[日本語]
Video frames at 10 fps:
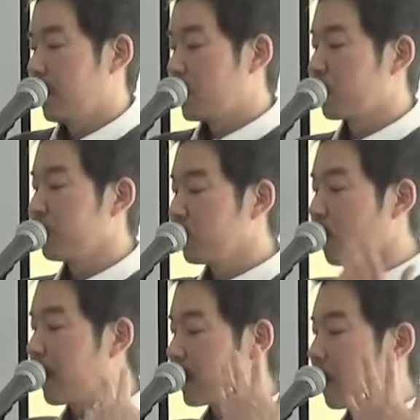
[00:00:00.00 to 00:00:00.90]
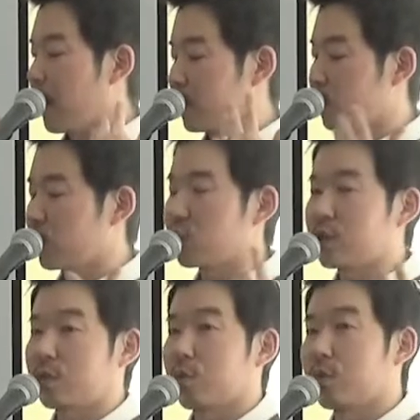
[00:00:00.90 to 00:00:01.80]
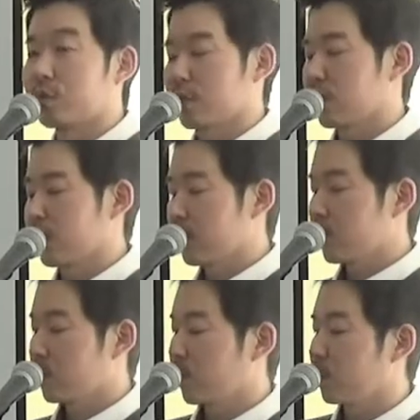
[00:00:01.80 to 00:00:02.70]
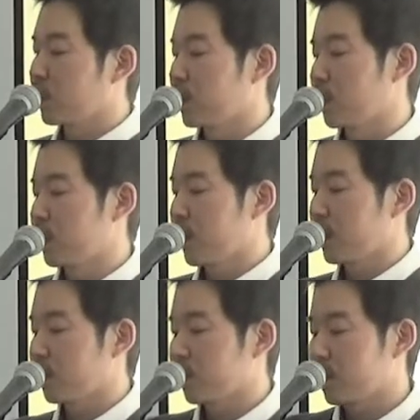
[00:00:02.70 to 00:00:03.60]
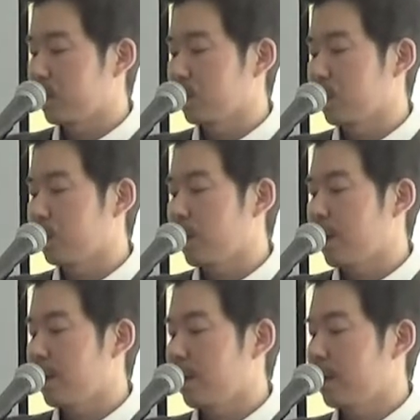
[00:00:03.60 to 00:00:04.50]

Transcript: 自分の目では純粋だと思うんです、そういう信仰生活をしているということが。